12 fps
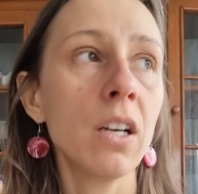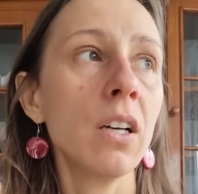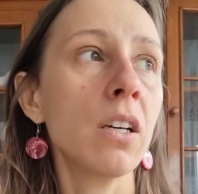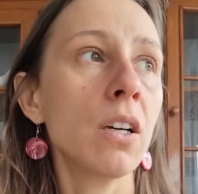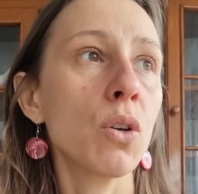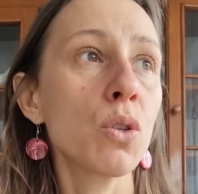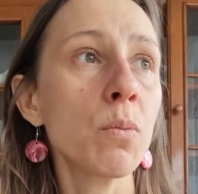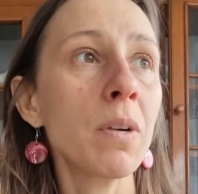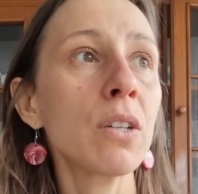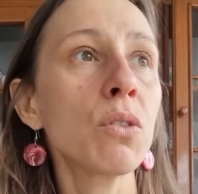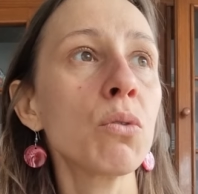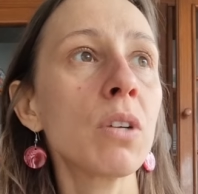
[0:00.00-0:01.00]
E, osoba,
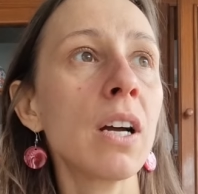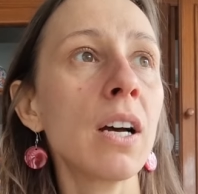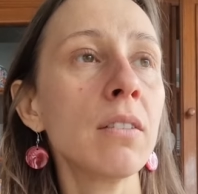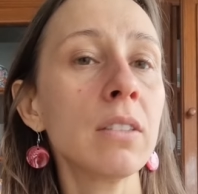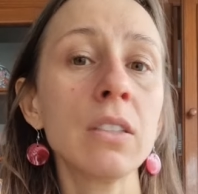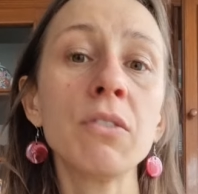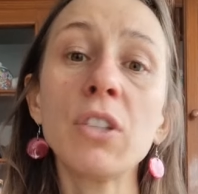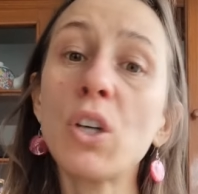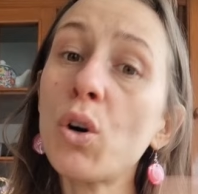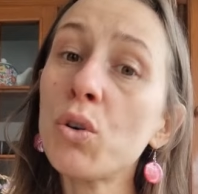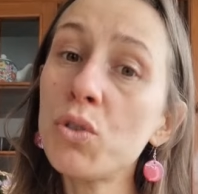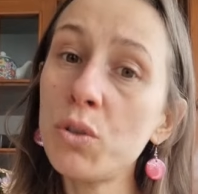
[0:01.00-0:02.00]
która e,
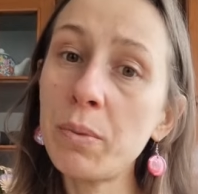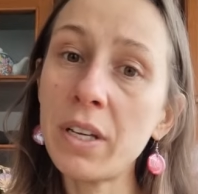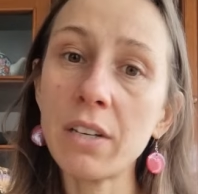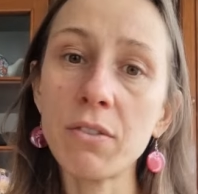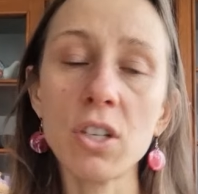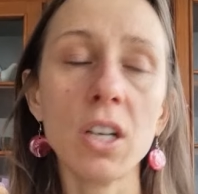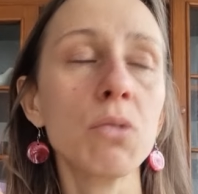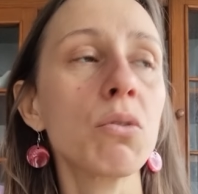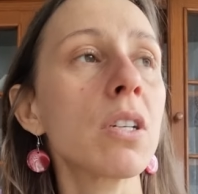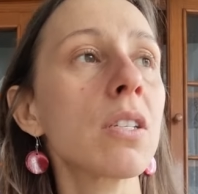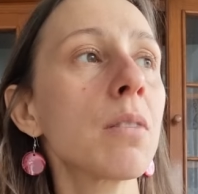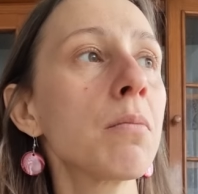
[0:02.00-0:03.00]
wychodzi pierwsza,
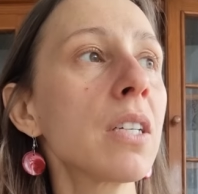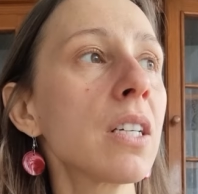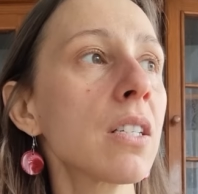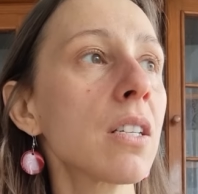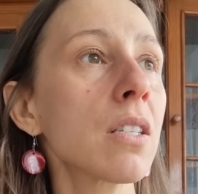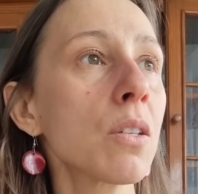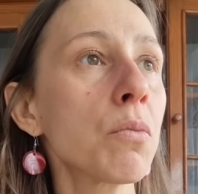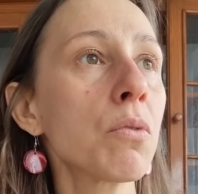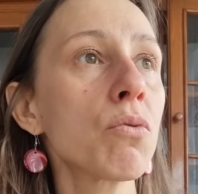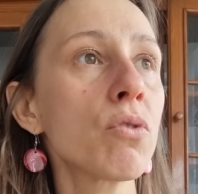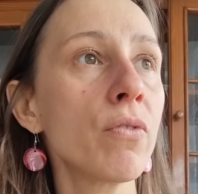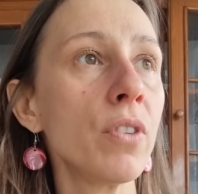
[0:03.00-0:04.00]
która zamyka za
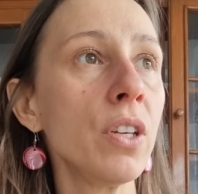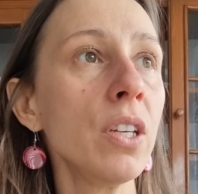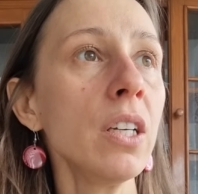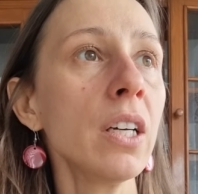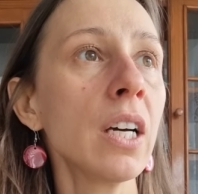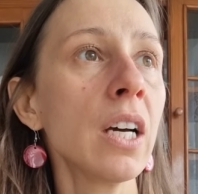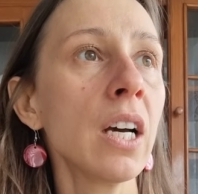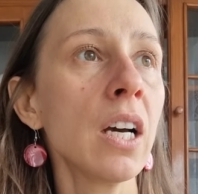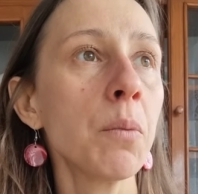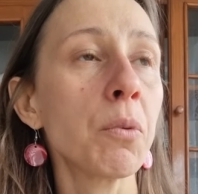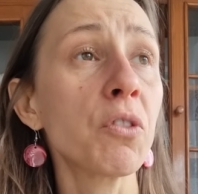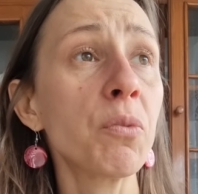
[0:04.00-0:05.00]
sobą drzwi,
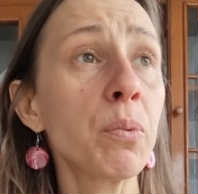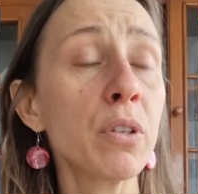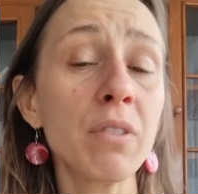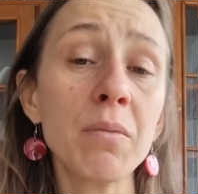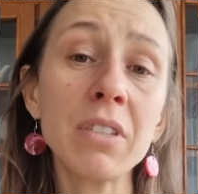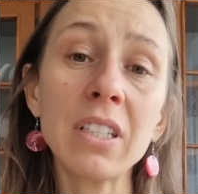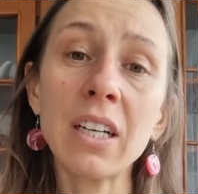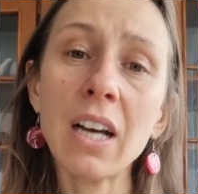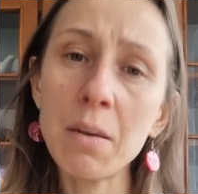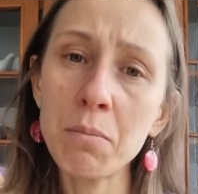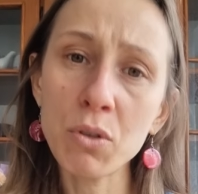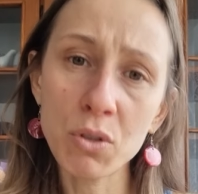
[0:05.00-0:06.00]
pod wpływem tych
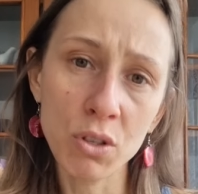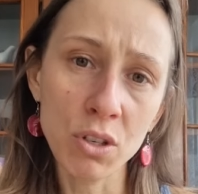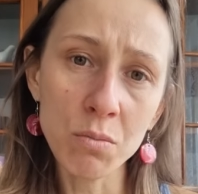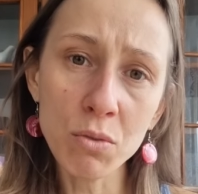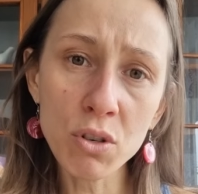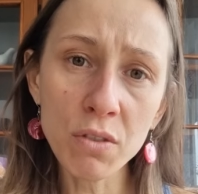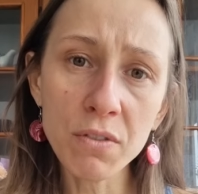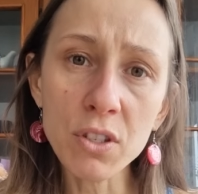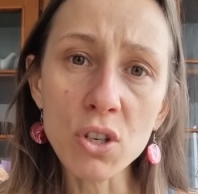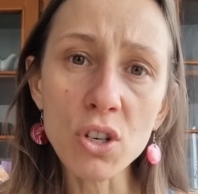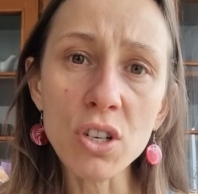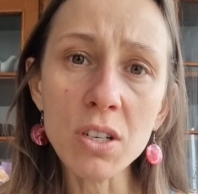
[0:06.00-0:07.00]
emocji nie może
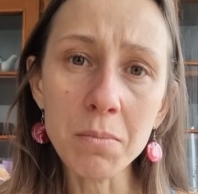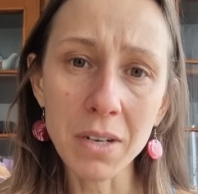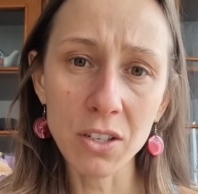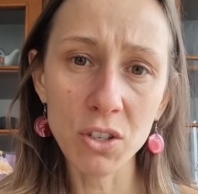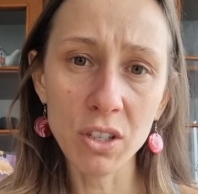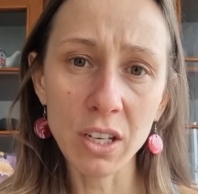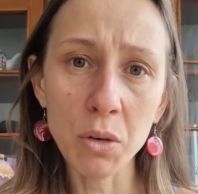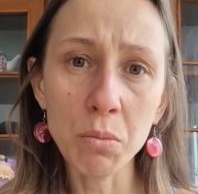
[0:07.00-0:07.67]
wytrzymać tego,